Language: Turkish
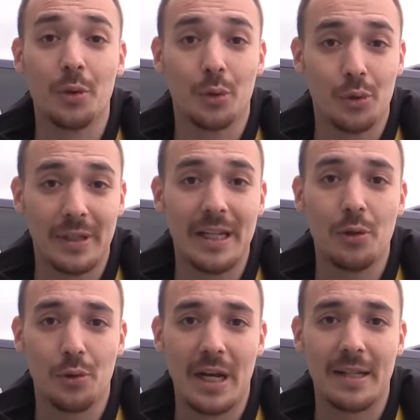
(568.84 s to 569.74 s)
32'ye
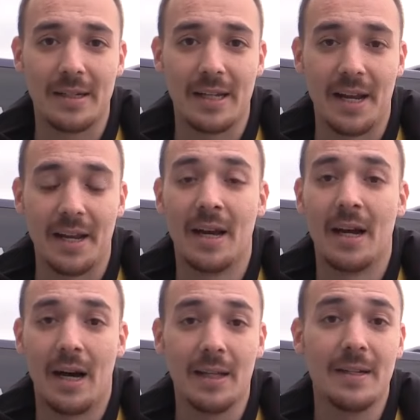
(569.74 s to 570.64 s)
yükseltirken
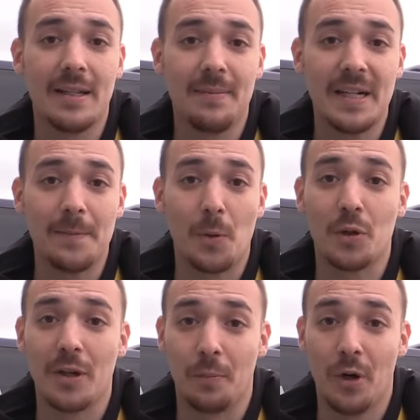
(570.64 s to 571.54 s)
Adana Demirspor
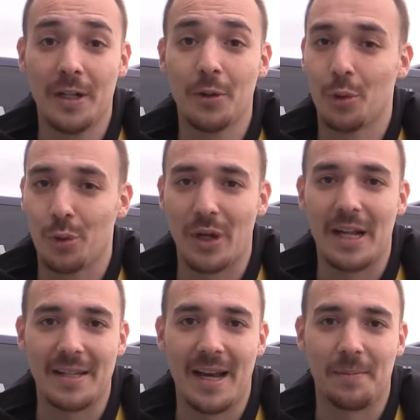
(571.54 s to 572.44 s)
ise puanını
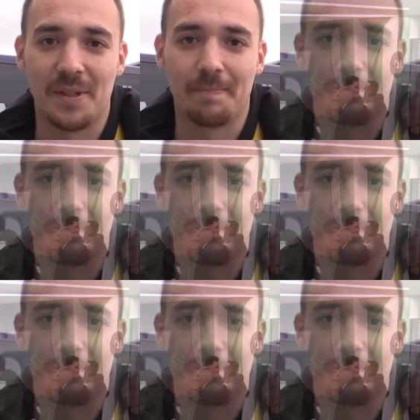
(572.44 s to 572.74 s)
36 yaptı.